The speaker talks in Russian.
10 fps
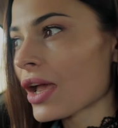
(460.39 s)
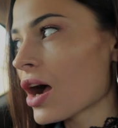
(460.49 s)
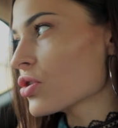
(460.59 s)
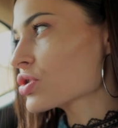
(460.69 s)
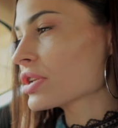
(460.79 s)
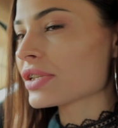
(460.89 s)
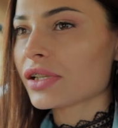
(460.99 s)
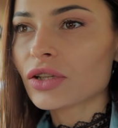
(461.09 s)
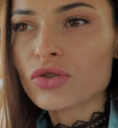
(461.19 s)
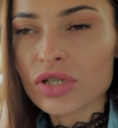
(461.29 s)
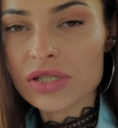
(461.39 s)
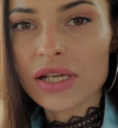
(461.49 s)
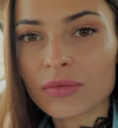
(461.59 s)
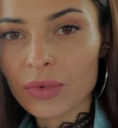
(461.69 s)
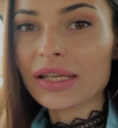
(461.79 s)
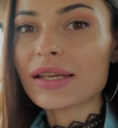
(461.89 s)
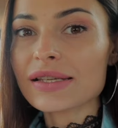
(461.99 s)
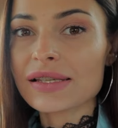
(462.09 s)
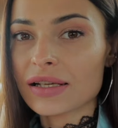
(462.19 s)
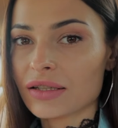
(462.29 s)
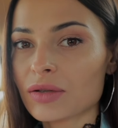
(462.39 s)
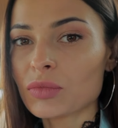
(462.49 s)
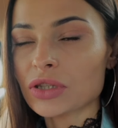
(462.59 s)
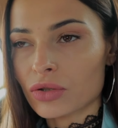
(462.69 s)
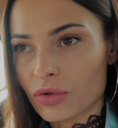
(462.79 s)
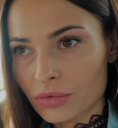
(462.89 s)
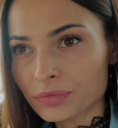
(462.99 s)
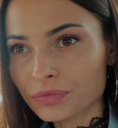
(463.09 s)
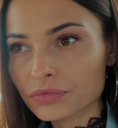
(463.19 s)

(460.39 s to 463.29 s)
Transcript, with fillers: А уже на следующий день мы ездили на метро,